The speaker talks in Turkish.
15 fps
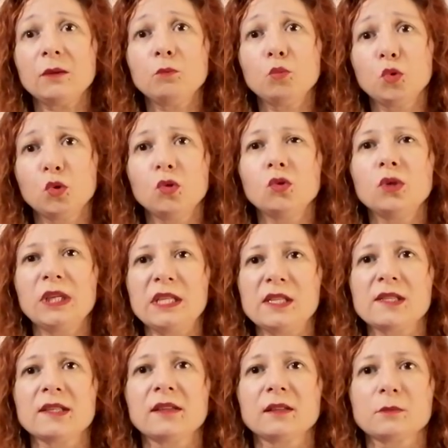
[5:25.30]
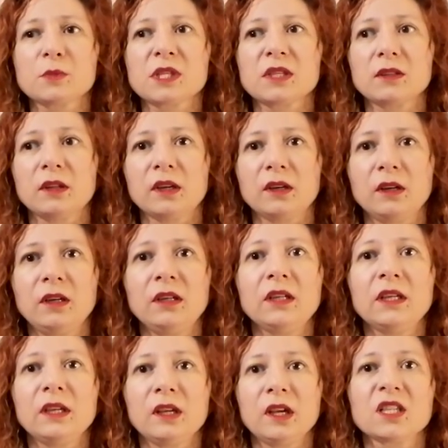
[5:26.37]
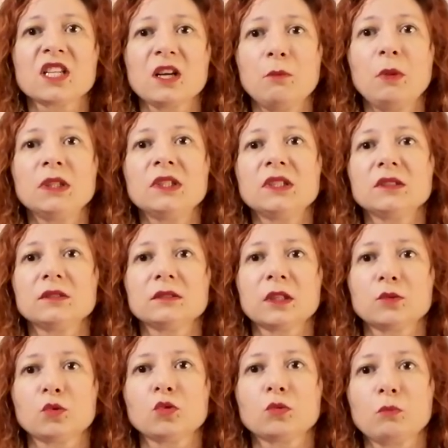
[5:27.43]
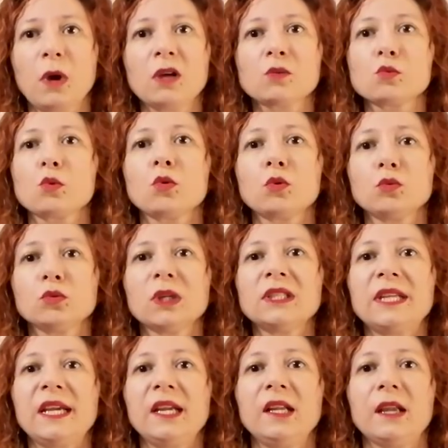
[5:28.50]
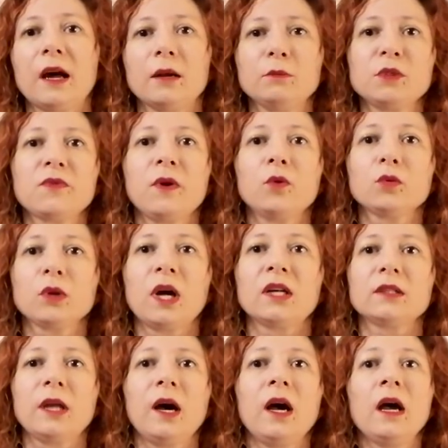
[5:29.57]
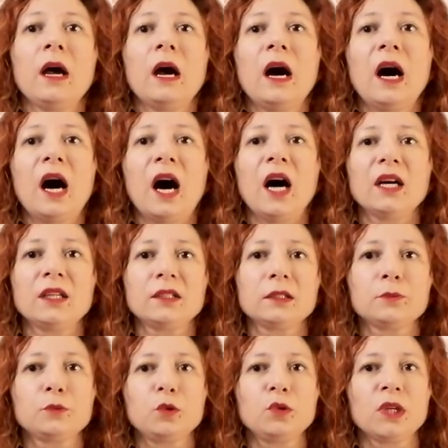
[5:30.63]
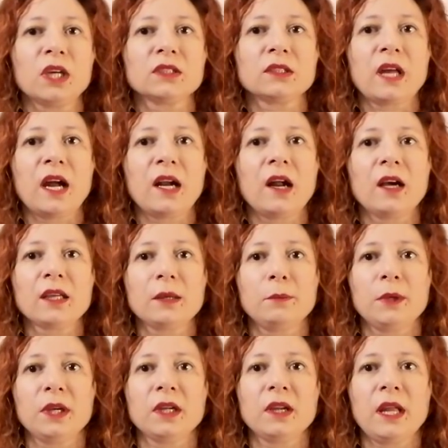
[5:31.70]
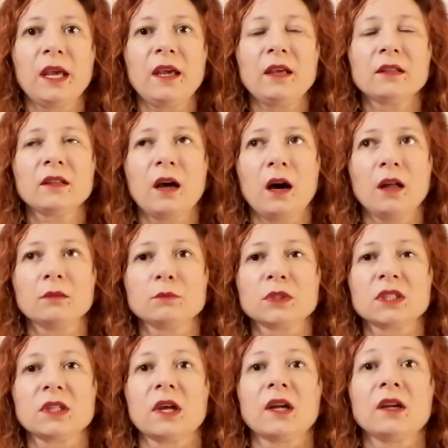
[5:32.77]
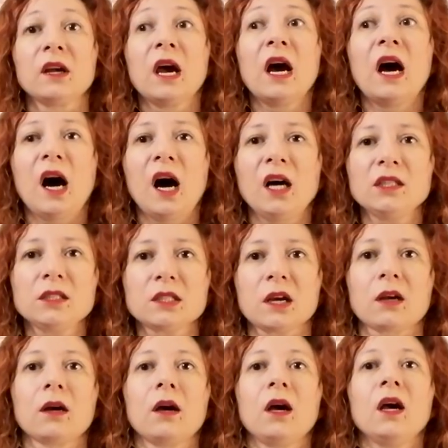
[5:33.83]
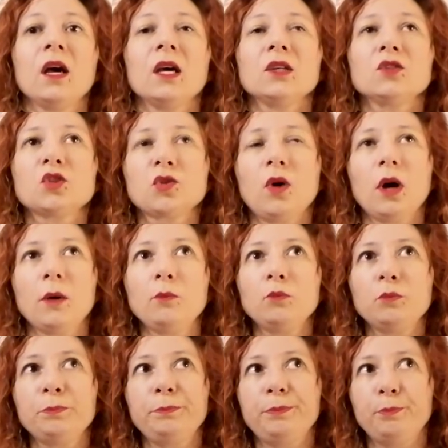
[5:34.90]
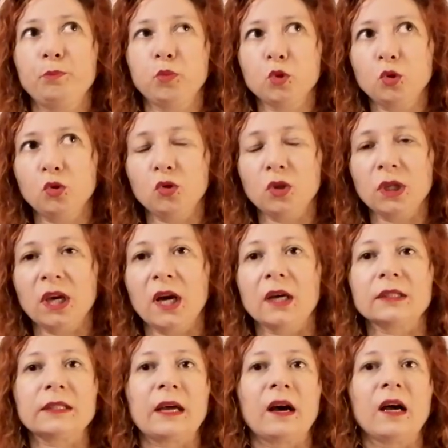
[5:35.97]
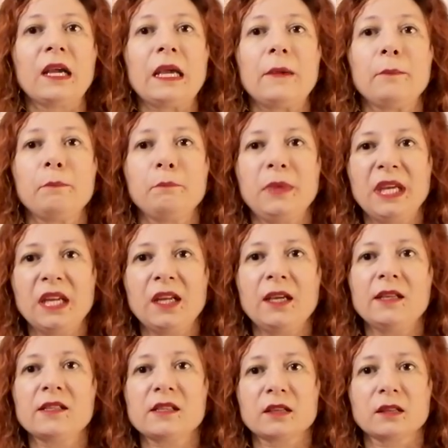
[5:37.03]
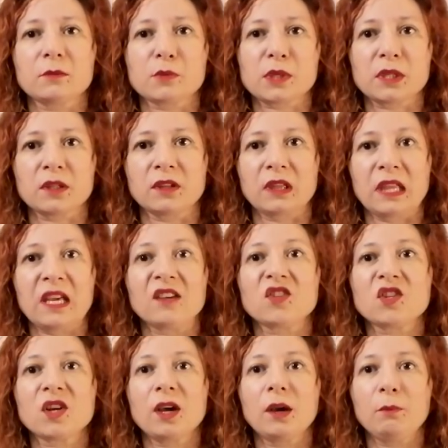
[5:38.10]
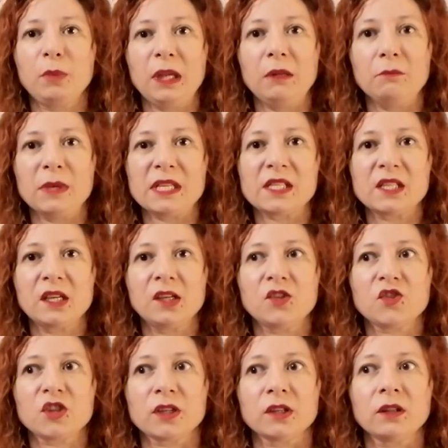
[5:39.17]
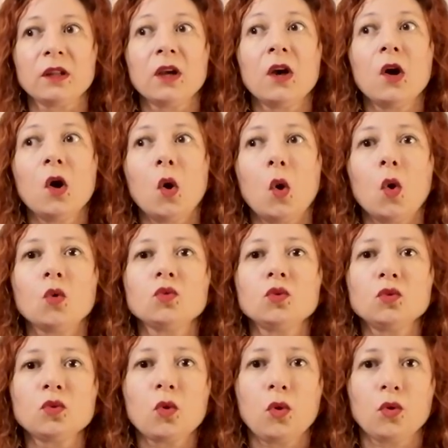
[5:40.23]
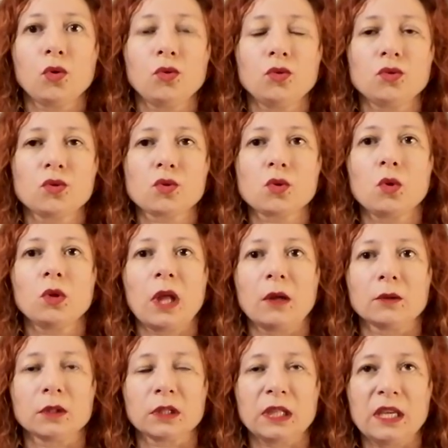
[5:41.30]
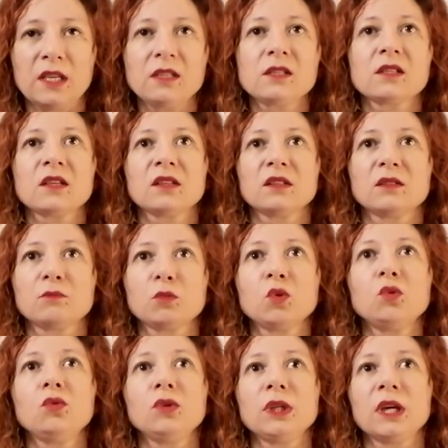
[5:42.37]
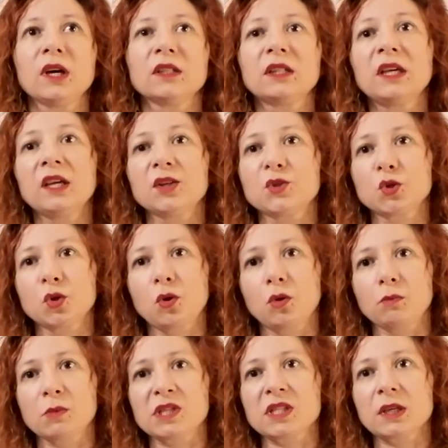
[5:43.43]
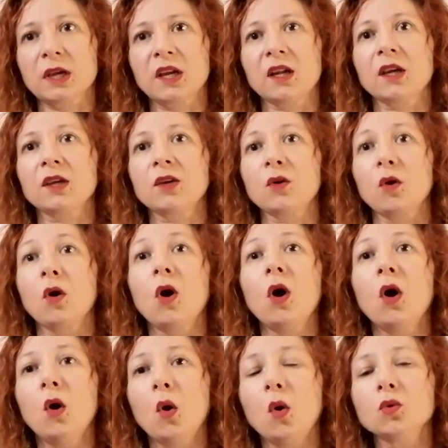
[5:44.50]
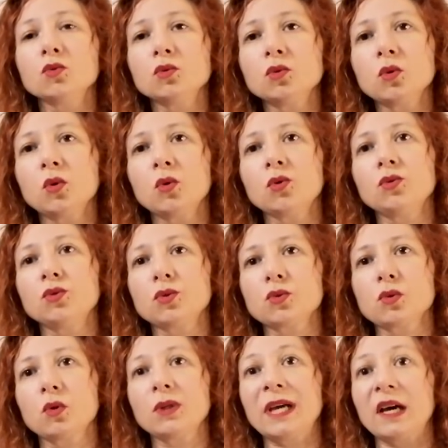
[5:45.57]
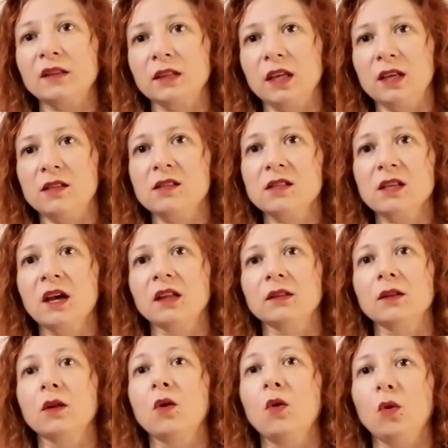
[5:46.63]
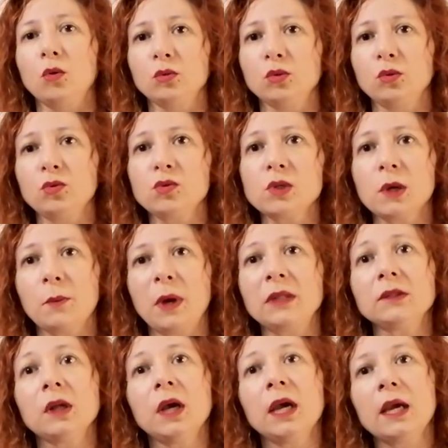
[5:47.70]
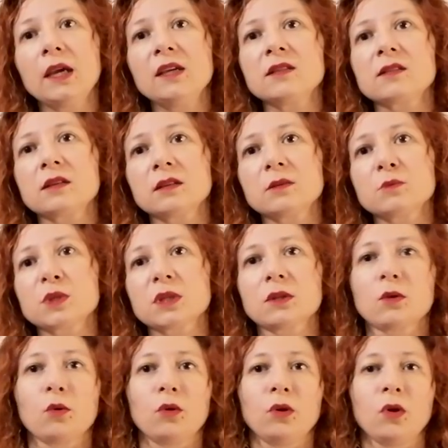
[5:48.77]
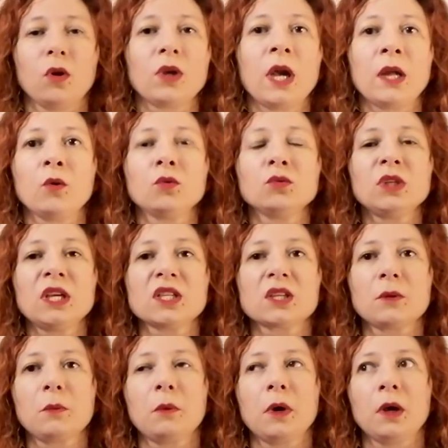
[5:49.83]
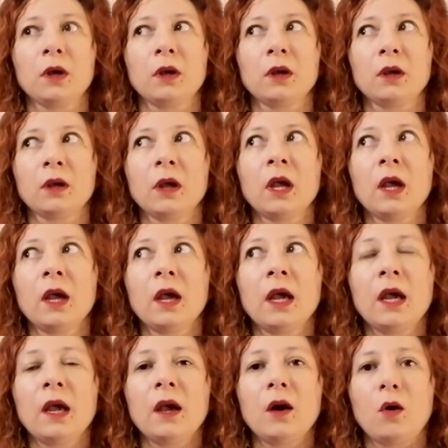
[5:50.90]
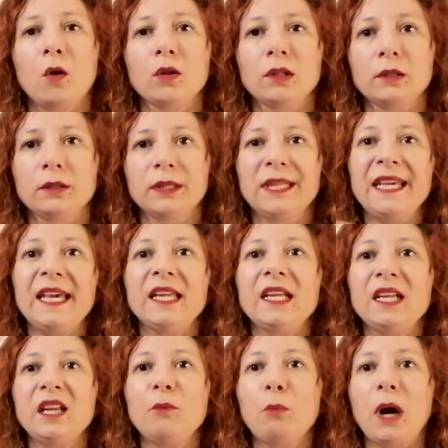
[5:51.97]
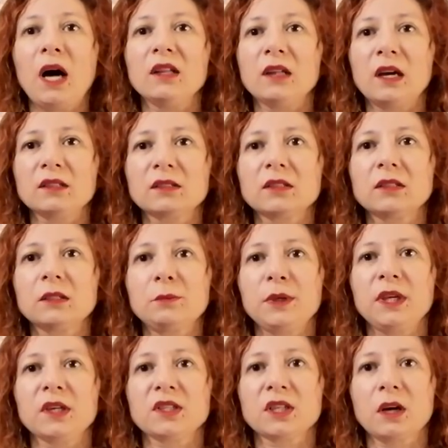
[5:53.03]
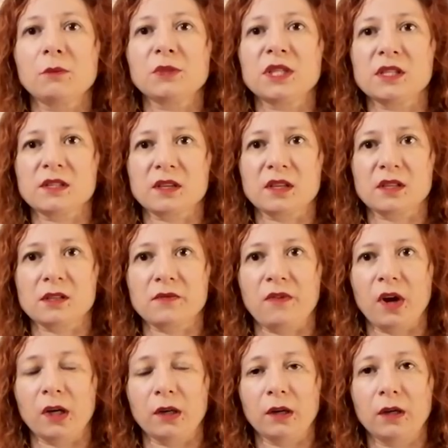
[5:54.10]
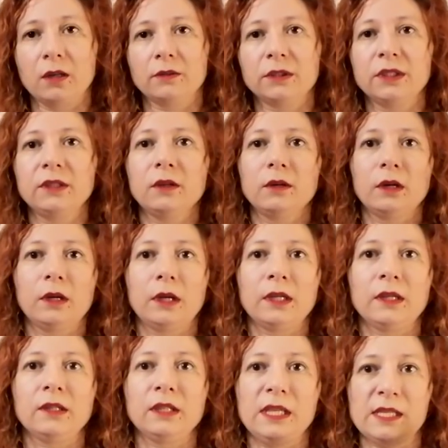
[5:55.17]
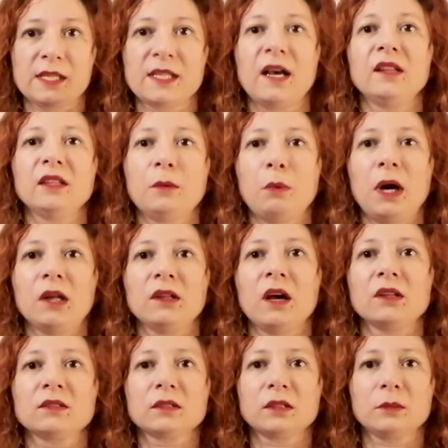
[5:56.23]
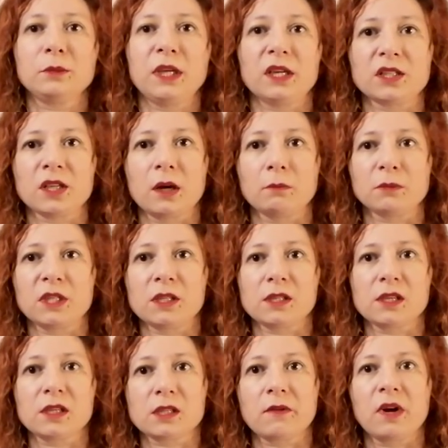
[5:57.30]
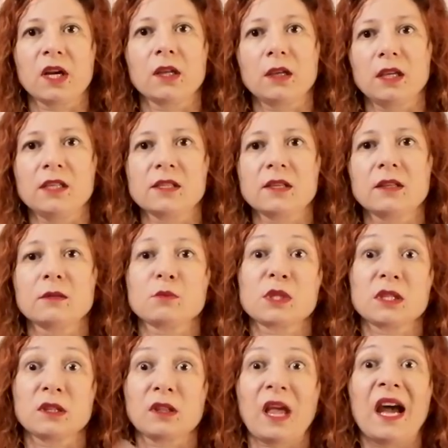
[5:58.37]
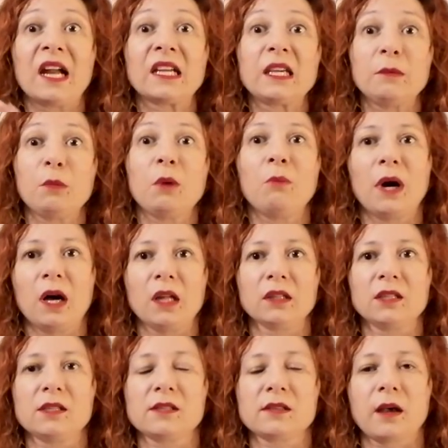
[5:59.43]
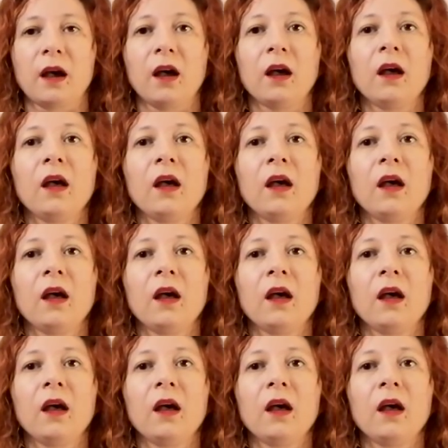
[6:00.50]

bu insanımsıları yaşam alanında tutmak zorunda değillermiş ve onlar da ayrılıp dünyanın herhangi bir yerine dağılmışlar. Ancak şu an bu dünyada bir insanımsının yaşayabilmesi için onun koruyucusu olan insanın bu dünyada yaşıyor olması gerekiyor. Onun koruyucusu olan insan öldüğü zaman insanımsı da ölüyor. Yani onun yaşam e, diğeriyle bağlantılı bir yaşam çizgisi var. Hani insanla bağlantılı bir yaşam çizgisi var insanımsının her kime bağlıysa.